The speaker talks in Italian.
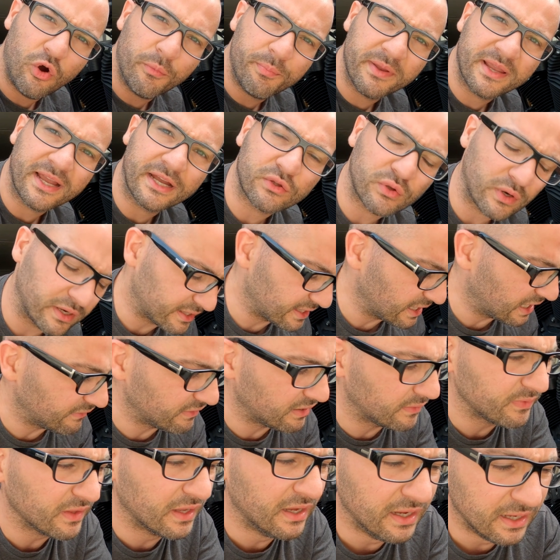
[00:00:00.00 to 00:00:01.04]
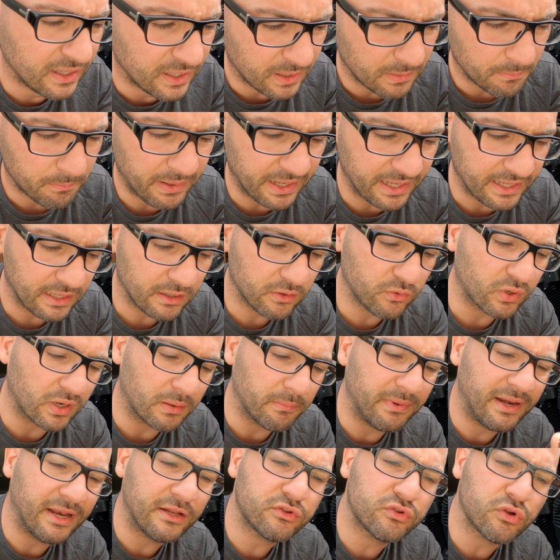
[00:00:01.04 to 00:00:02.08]
ho piegato la chiave bene ora
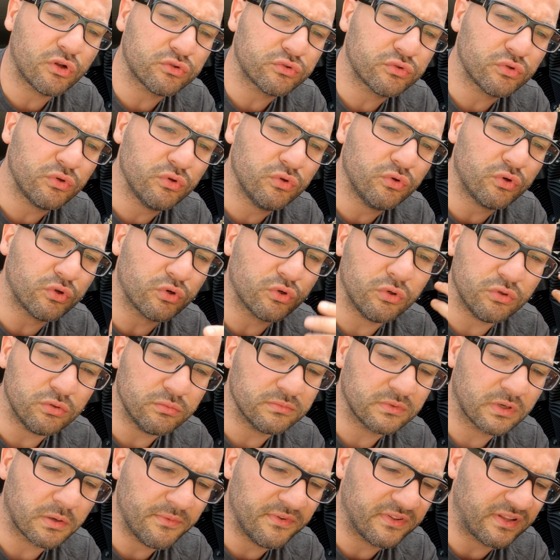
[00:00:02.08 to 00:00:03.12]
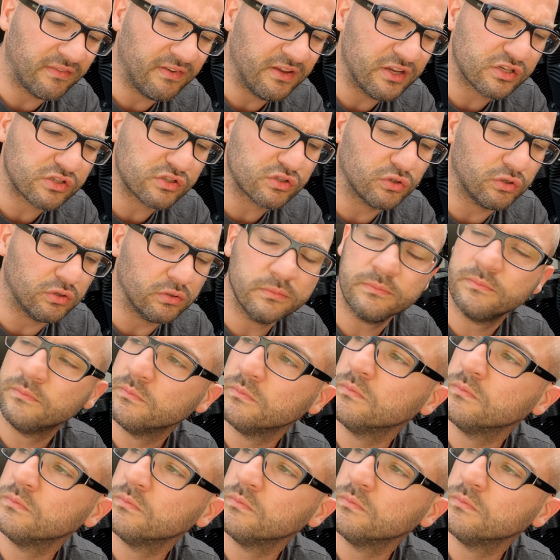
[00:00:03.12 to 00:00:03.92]
me l'hanno tolto loro come avete visto